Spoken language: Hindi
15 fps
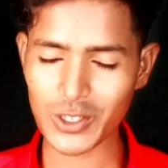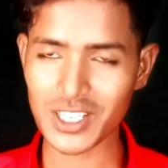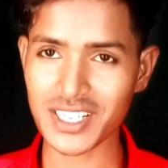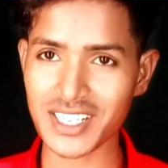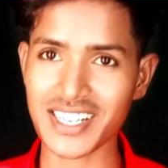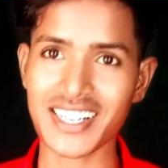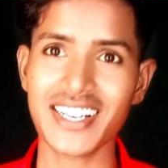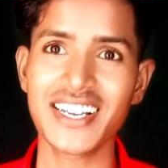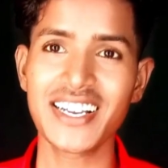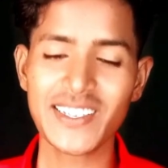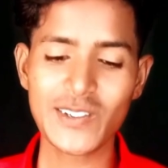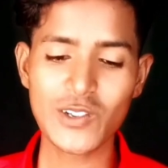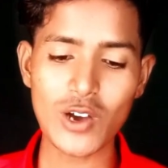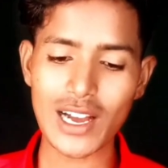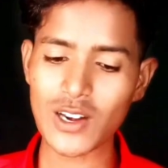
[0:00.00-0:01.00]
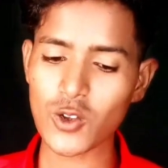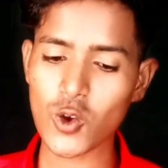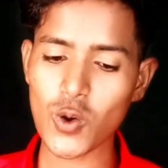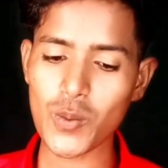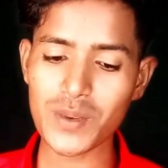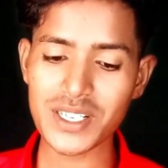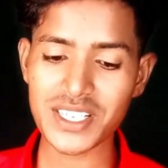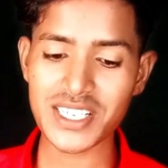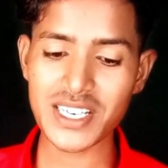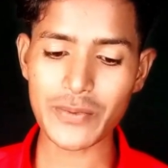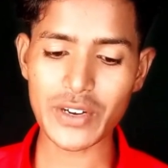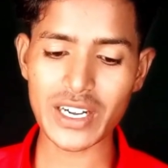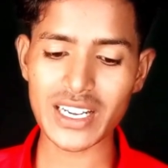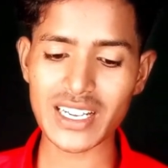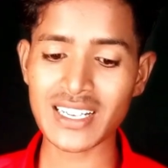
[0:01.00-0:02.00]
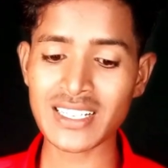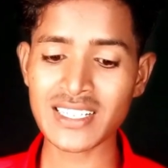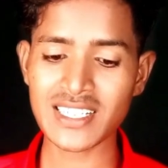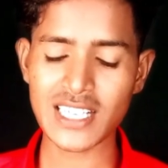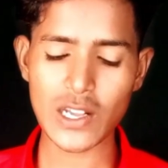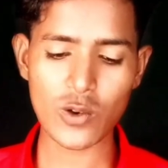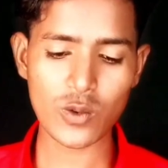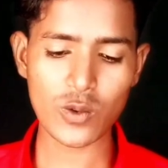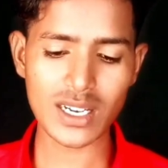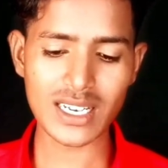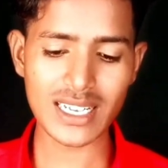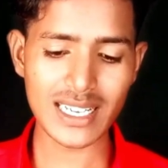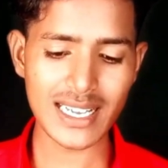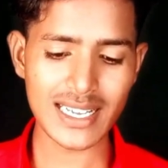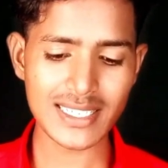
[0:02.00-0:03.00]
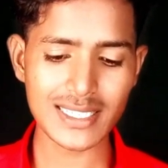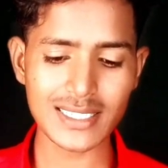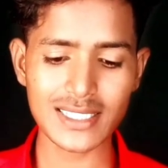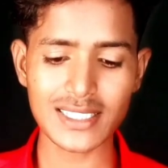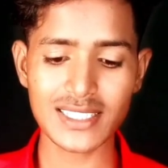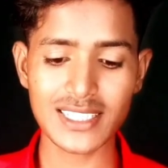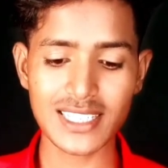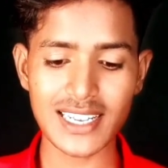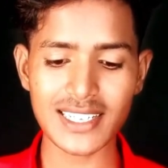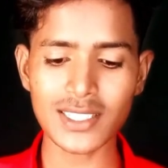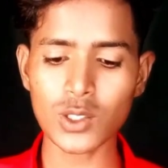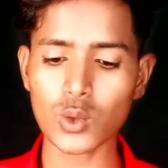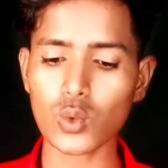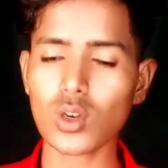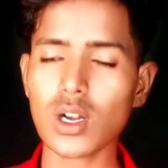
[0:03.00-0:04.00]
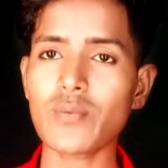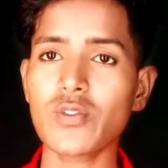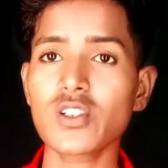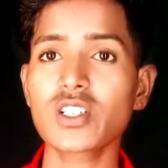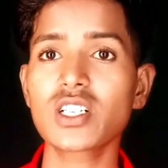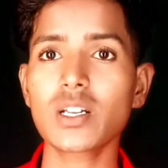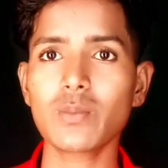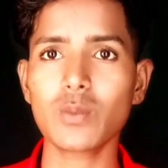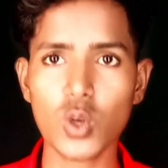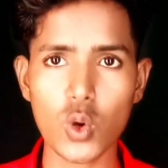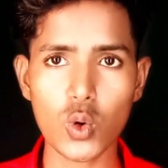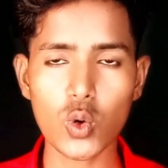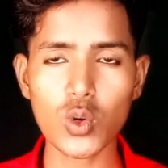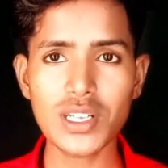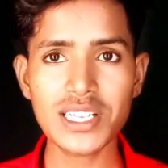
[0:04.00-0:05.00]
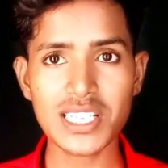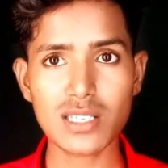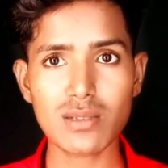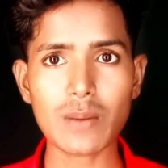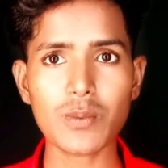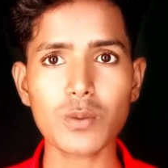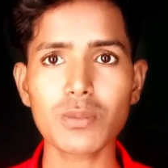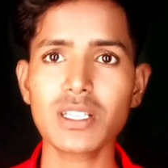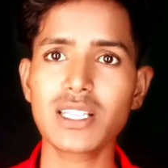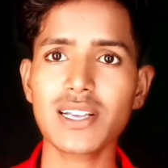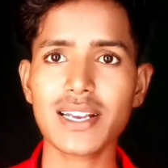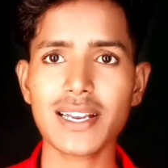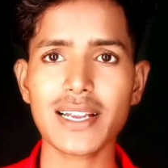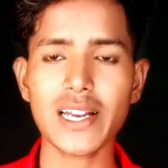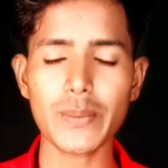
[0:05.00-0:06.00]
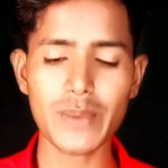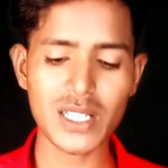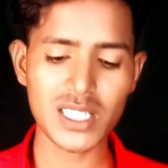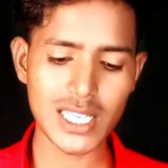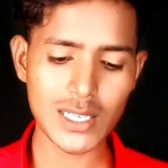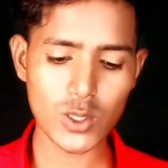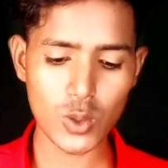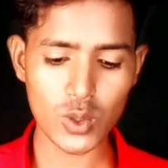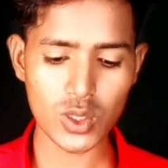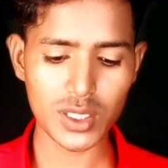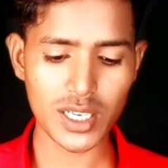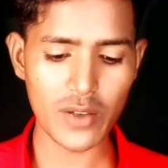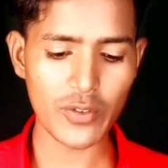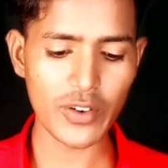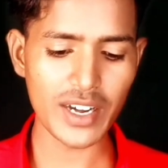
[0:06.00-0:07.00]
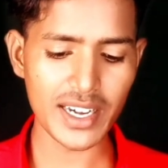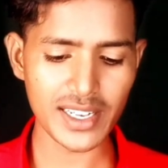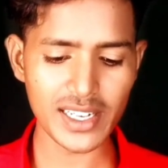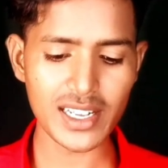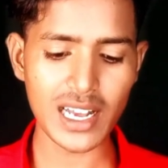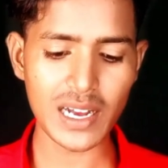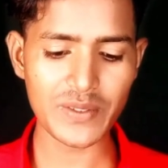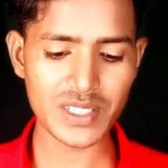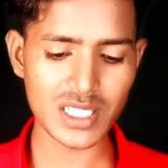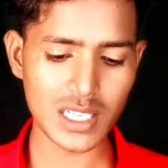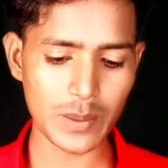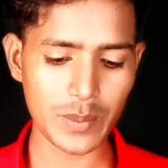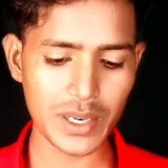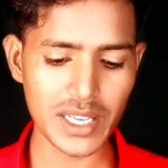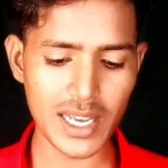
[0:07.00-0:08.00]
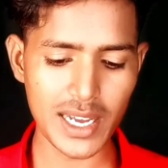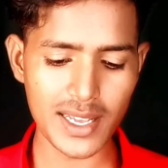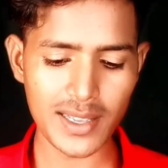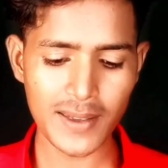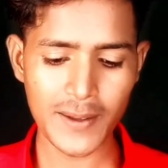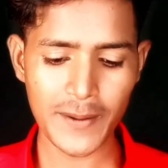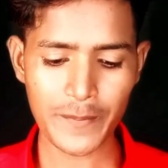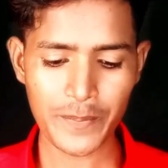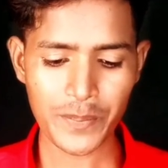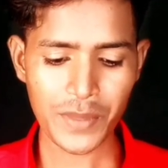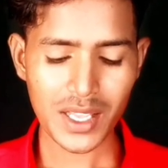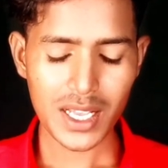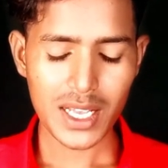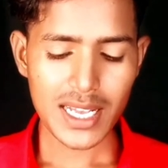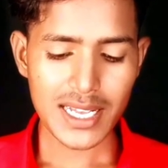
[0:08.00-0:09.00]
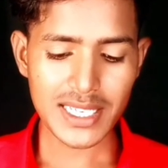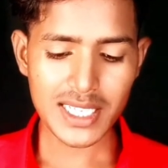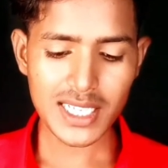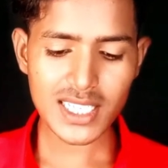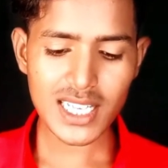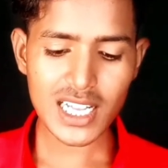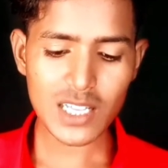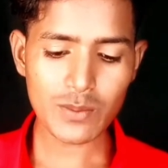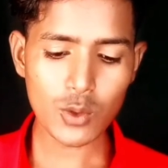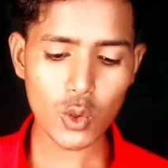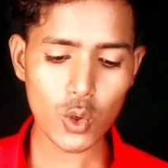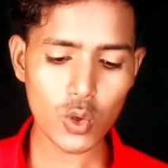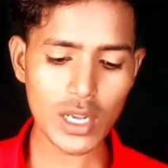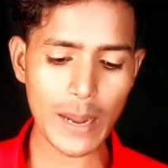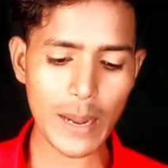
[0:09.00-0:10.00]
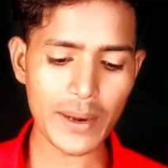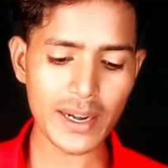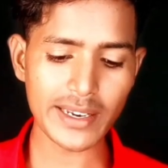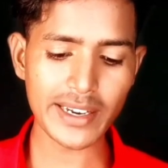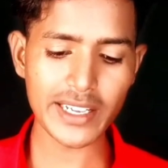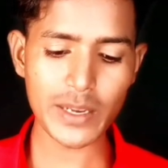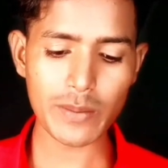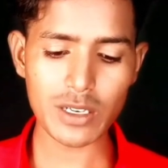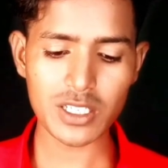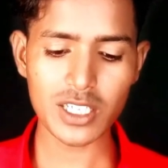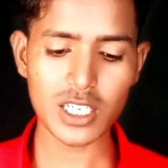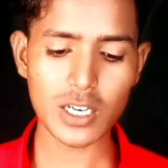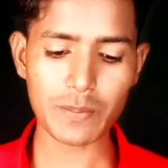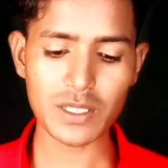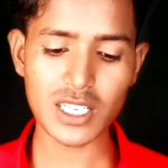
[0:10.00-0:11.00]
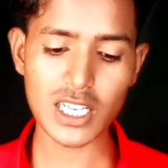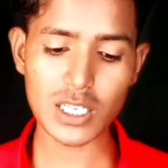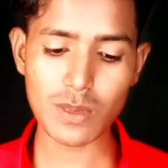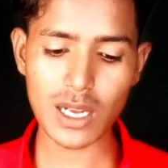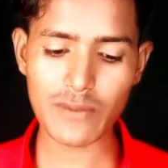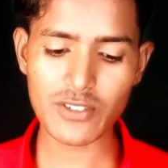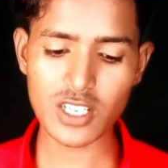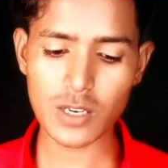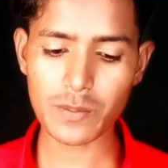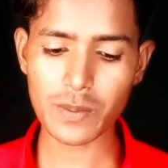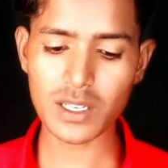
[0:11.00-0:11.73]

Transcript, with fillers: प्रोसेसर क्वालकॉम स्नैपड्रैगन सेवन एस जेन टू का प्रोसेसर हम लोगों को इस स्मार्टफोन में देखने के लिए मिलता है सो डेफिनेटली काफ़ी ज़्यादा बढ़िया है इसी के साथ हम लोगों को यहाँ पर रेयर कैमरा सेटअप पचास मेगा पिक्सल